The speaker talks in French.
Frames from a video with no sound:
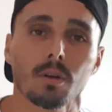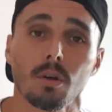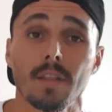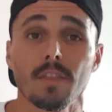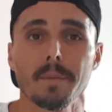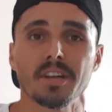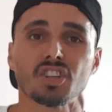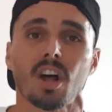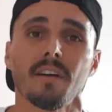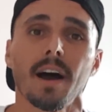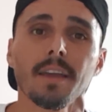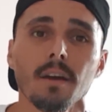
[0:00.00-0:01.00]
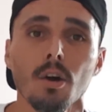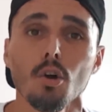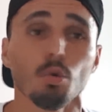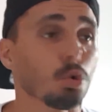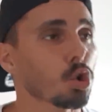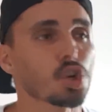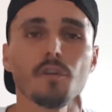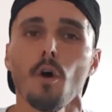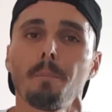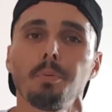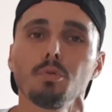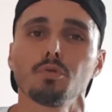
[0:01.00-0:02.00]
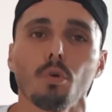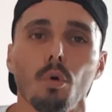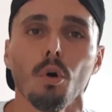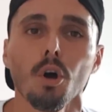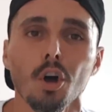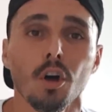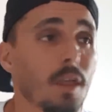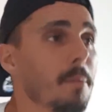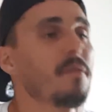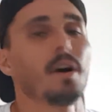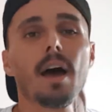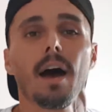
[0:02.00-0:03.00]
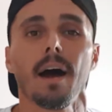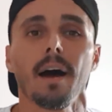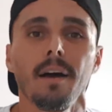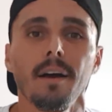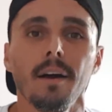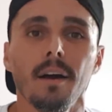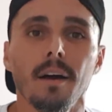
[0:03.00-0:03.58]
que le lendemain je travaille Ou que je vais au pute, gros Non mais voilà